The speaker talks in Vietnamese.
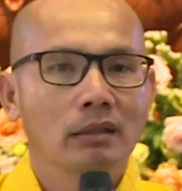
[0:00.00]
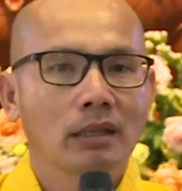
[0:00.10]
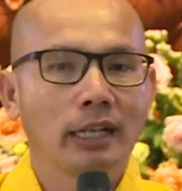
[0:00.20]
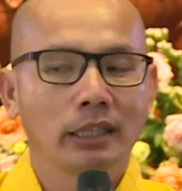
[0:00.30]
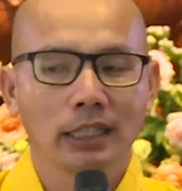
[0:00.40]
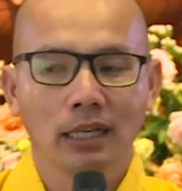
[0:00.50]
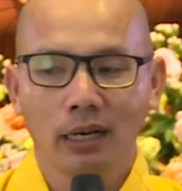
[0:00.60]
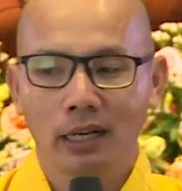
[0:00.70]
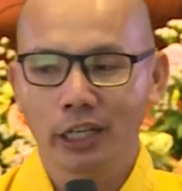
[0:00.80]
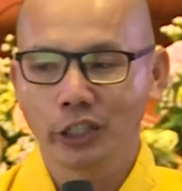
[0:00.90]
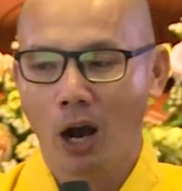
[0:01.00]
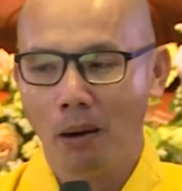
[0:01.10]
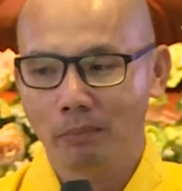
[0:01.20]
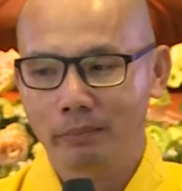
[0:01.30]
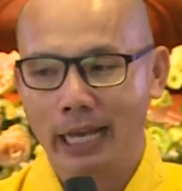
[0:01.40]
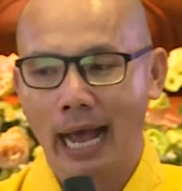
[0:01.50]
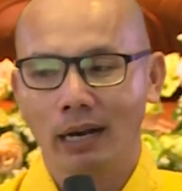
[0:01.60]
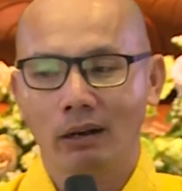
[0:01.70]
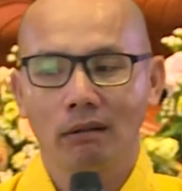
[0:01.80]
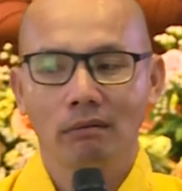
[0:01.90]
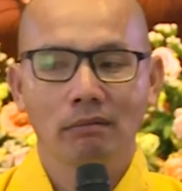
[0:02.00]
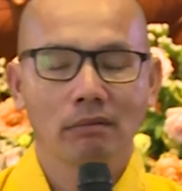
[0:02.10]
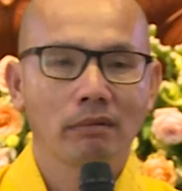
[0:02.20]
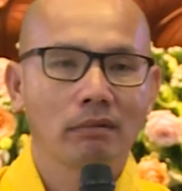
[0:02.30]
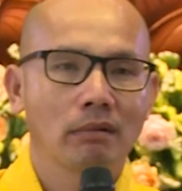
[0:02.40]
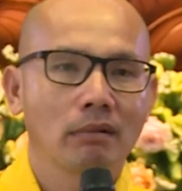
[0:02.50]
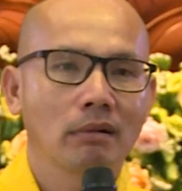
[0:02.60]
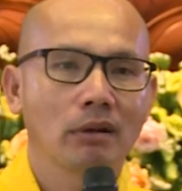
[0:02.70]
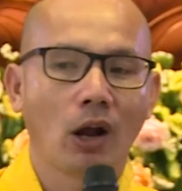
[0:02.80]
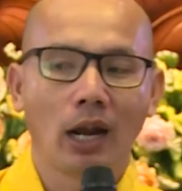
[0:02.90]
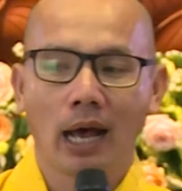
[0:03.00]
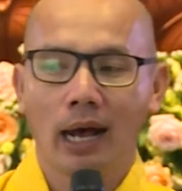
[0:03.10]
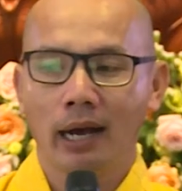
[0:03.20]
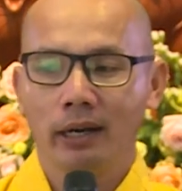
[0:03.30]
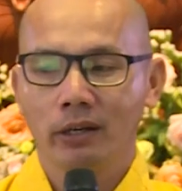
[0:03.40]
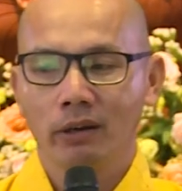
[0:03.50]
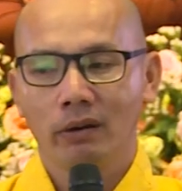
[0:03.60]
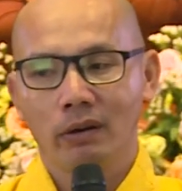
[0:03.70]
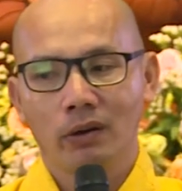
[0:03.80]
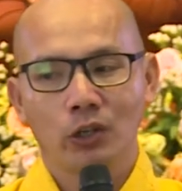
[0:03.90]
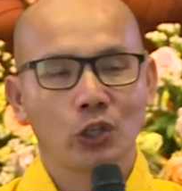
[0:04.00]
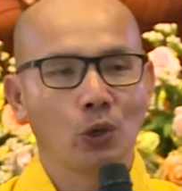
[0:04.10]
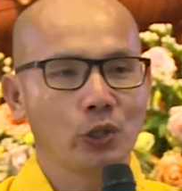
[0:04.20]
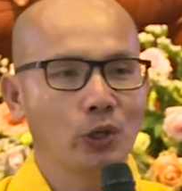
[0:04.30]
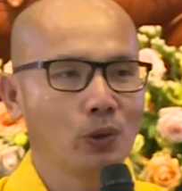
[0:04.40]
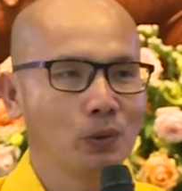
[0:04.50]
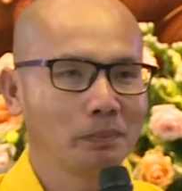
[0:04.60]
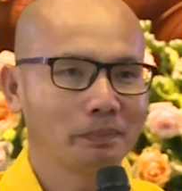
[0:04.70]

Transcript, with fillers: thần tượng cái nhóm nhạc gọi là SUJU.